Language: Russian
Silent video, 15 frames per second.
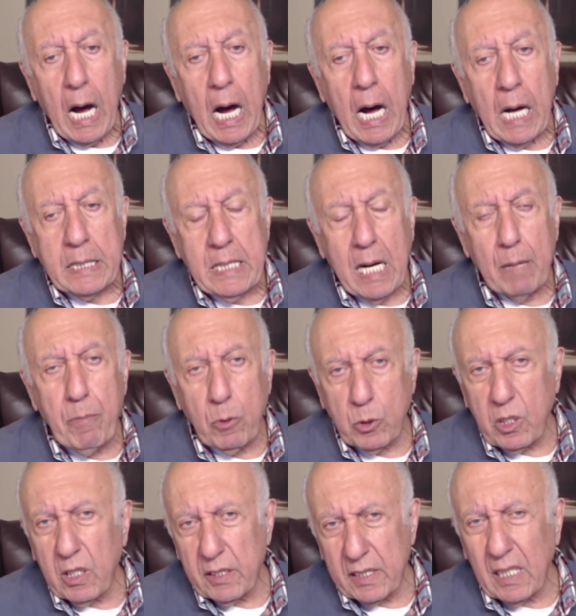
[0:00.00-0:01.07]
она
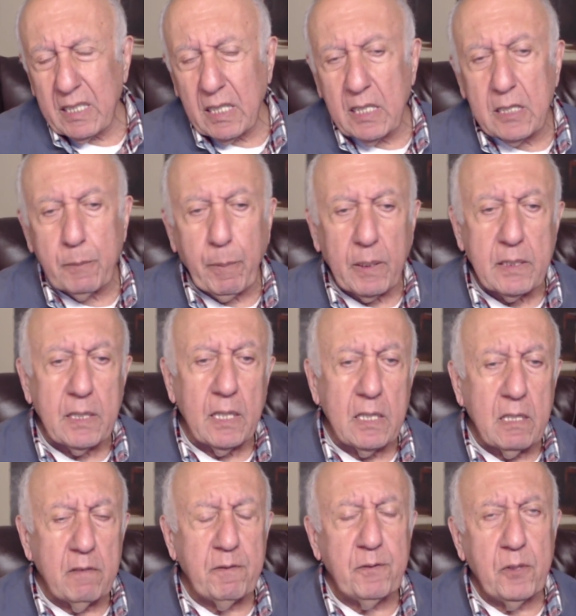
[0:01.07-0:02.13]
обрушилась на
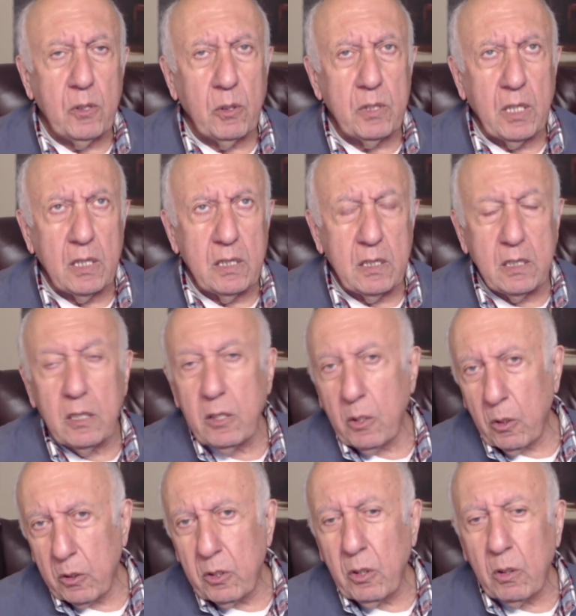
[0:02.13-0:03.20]
30% до
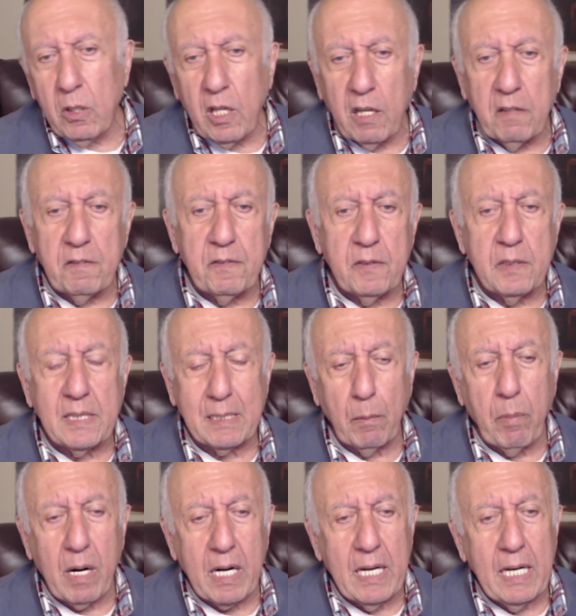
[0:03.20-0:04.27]
33 долларов за
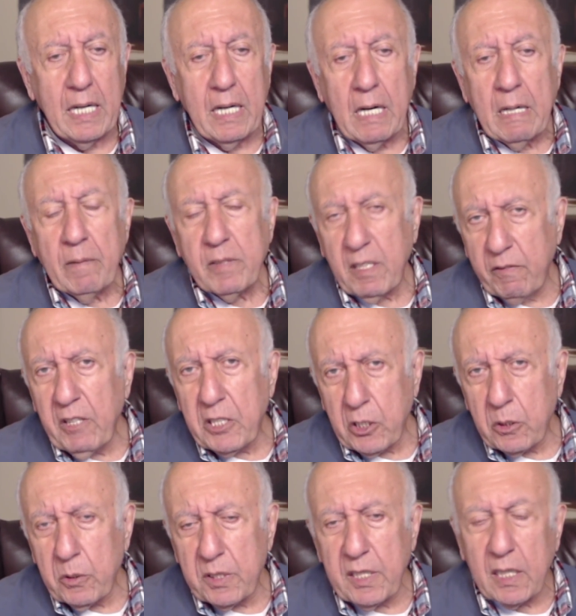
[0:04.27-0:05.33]
баррель. К
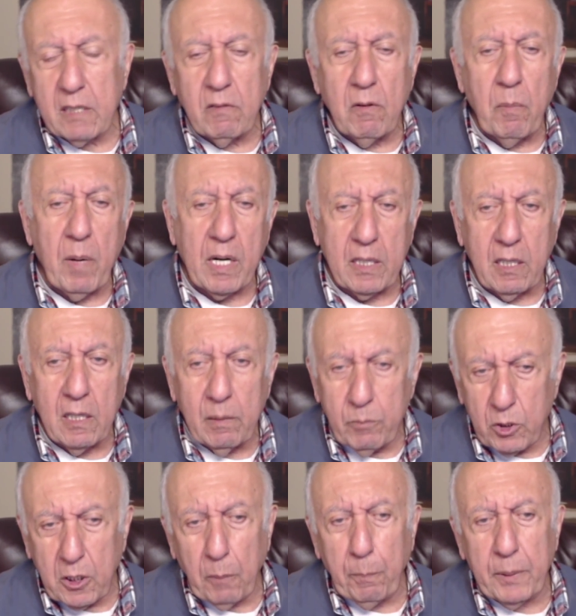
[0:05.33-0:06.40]
вечеру 10 марта
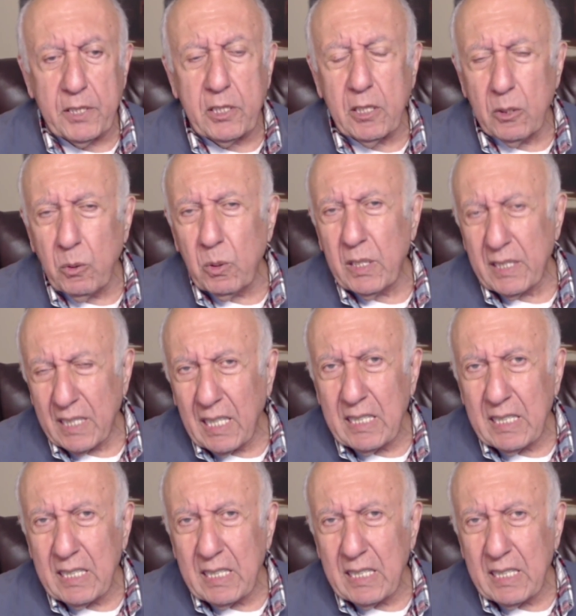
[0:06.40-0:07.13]
немножко подтянулась на